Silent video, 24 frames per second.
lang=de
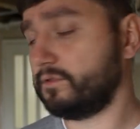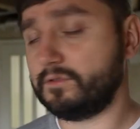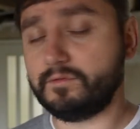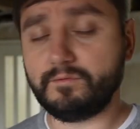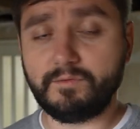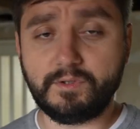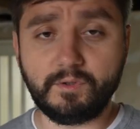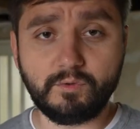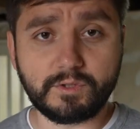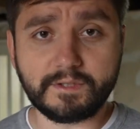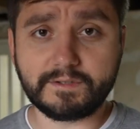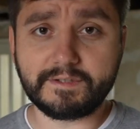und
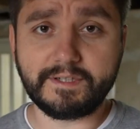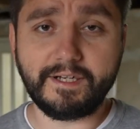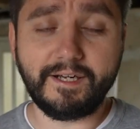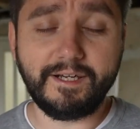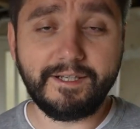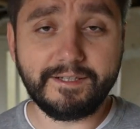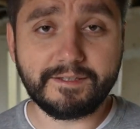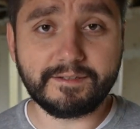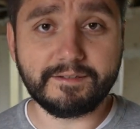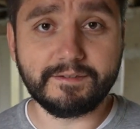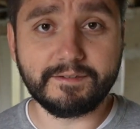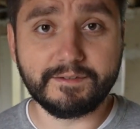wie gut das
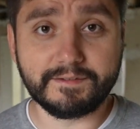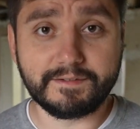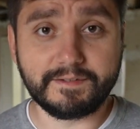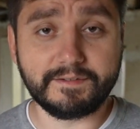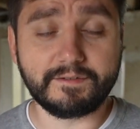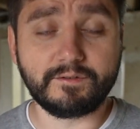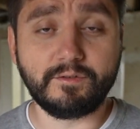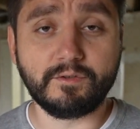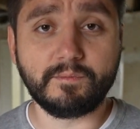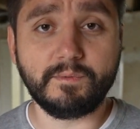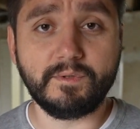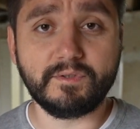erhalten ist,
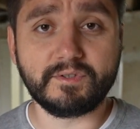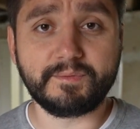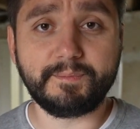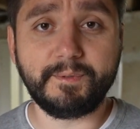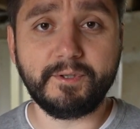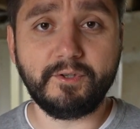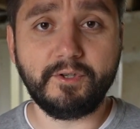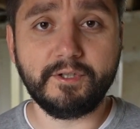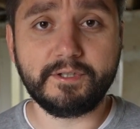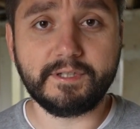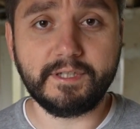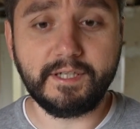das gucken wir uns
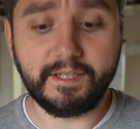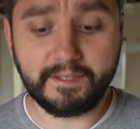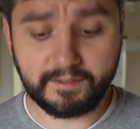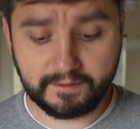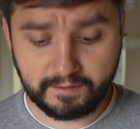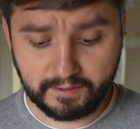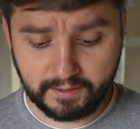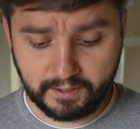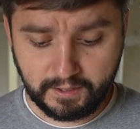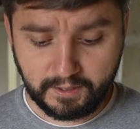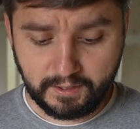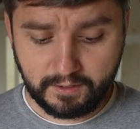mal heute an.
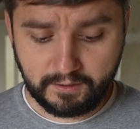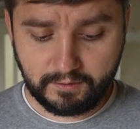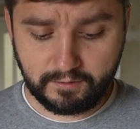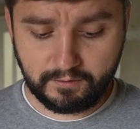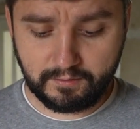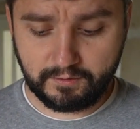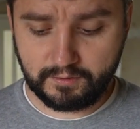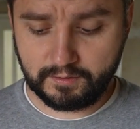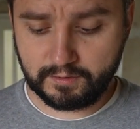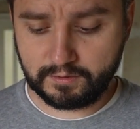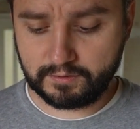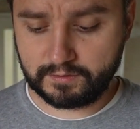
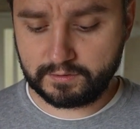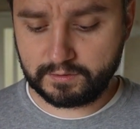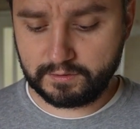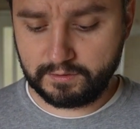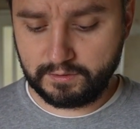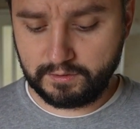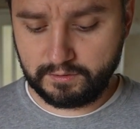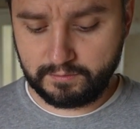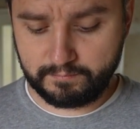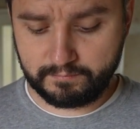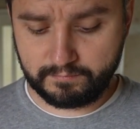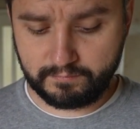Und
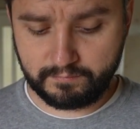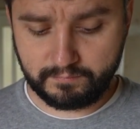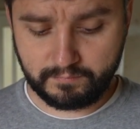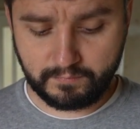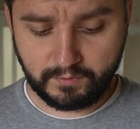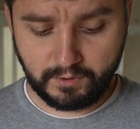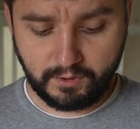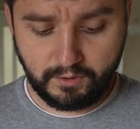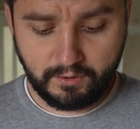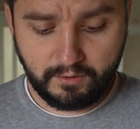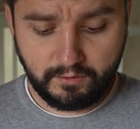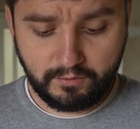ähm,
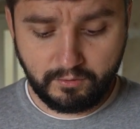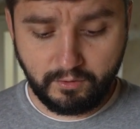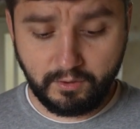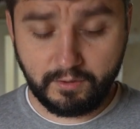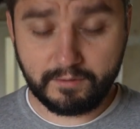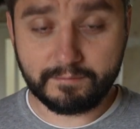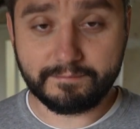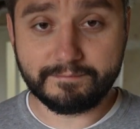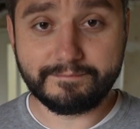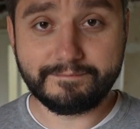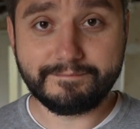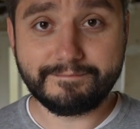
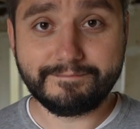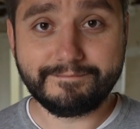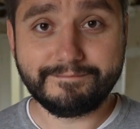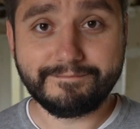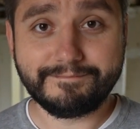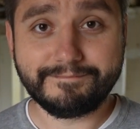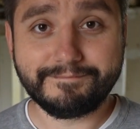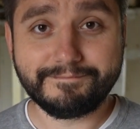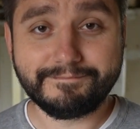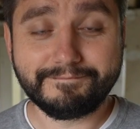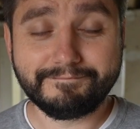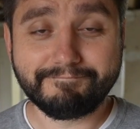ja,
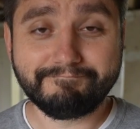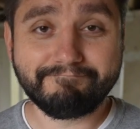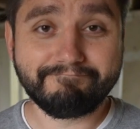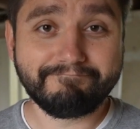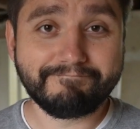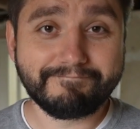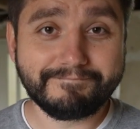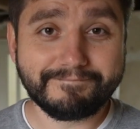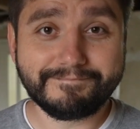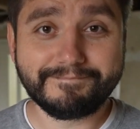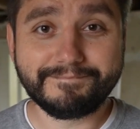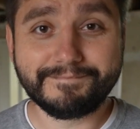
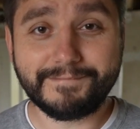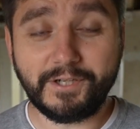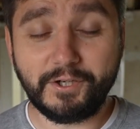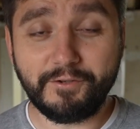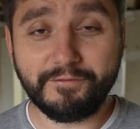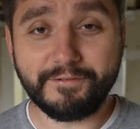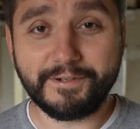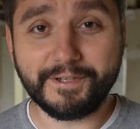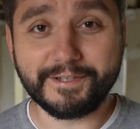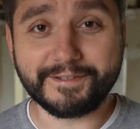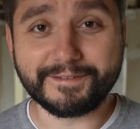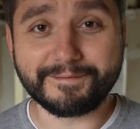
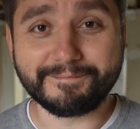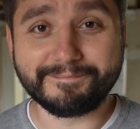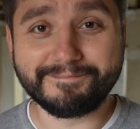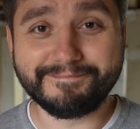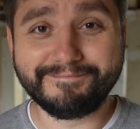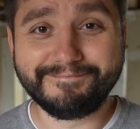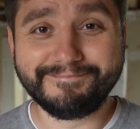auf geht's.